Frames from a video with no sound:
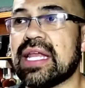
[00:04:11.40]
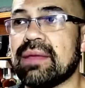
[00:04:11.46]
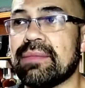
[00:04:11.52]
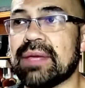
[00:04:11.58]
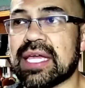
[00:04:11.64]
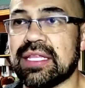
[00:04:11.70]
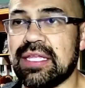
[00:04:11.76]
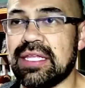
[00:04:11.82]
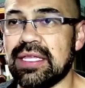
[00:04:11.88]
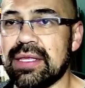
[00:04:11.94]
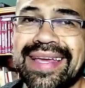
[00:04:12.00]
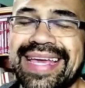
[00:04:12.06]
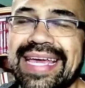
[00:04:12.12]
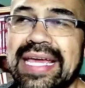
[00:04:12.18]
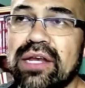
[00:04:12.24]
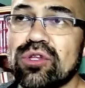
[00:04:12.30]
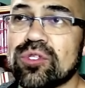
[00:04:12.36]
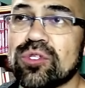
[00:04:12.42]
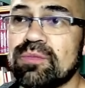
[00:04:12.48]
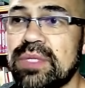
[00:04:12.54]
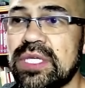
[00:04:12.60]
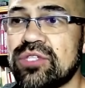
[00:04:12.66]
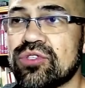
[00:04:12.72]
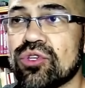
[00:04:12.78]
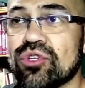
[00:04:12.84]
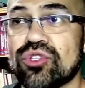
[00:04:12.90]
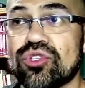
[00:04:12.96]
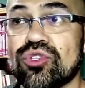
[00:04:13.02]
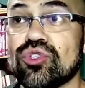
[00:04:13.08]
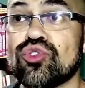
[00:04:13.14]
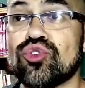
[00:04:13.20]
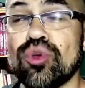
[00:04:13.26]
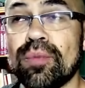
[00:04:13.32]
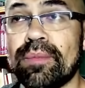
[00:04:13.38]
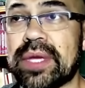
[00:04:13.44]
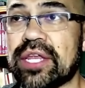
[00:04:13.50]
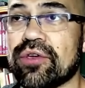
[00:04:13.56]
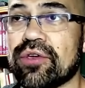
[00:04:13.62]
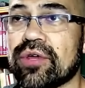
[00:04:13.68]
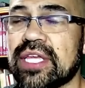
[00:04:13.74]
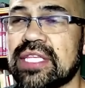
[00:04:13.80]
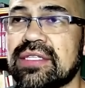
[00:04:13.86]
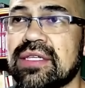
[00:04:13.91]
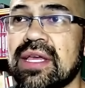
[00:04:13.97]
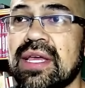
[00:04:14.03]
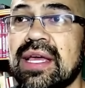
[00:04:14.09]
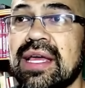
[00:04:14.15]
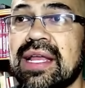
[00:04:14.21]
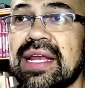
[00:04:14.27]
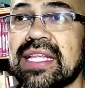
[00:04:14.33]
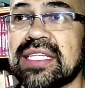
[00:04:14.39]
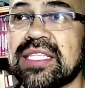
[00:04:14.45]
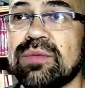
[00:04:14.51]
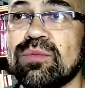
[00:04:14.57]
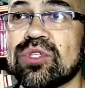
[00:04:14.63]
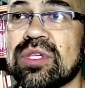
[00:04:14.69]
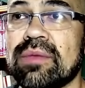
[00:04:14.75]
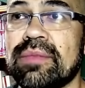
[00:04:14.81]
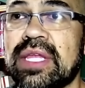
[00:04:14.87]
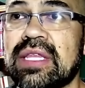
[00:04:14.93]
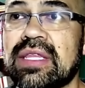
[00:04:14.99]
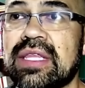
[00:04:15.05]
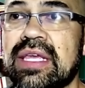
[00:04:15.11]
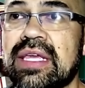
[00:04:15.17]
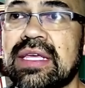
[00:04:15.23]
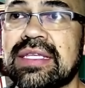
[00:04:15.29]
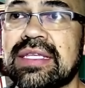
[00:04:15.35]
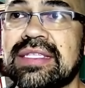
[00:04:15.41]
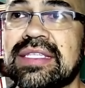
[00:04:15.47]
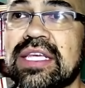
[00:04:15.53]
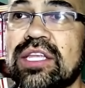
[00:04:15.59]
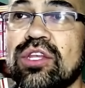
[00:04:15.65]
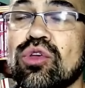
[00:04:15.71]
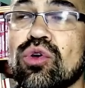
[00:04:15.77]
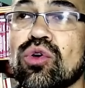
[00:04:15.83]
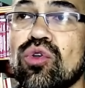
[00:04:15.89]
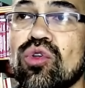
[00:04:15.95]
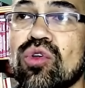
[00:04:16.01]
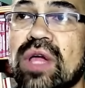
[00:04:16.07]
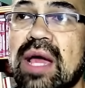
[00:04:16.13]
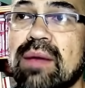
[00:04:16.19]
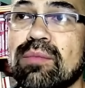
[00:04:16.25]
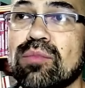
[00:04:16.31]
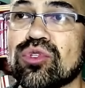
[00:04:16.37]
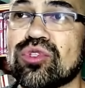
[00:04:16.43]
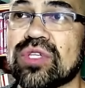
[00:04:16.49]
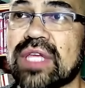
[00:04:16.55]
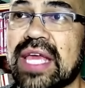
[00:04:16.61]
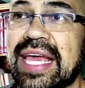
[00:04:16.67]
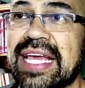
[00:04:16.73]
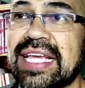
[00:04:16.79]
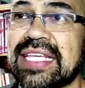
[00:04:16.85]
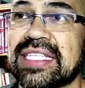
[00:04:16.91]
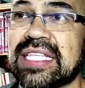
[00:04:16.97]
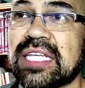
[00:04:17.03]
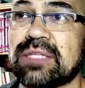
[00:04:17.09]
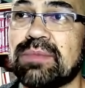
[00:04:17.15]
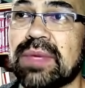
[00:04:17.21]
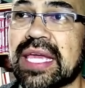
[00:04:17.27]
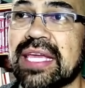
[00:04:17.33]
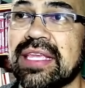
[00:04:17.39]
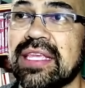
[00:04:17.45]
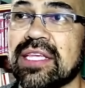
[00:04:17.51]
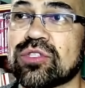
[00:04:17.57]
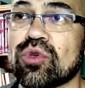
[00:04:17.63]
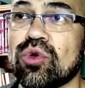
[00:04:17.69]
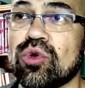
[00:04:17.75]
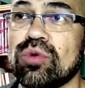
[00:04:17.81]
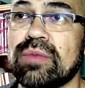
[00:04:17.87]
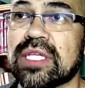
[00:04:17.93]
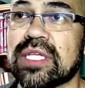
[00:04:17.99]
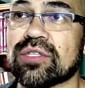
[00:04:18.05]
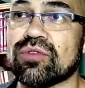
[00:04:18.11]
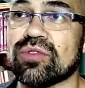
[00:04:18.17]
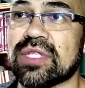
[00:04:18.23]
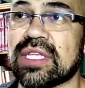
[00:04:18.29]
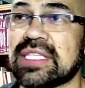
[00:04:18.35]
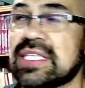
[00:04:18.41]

maquetita. En los pisos superiores, lastimosamente, si no colocamos estas pequeñas columnas que ustedes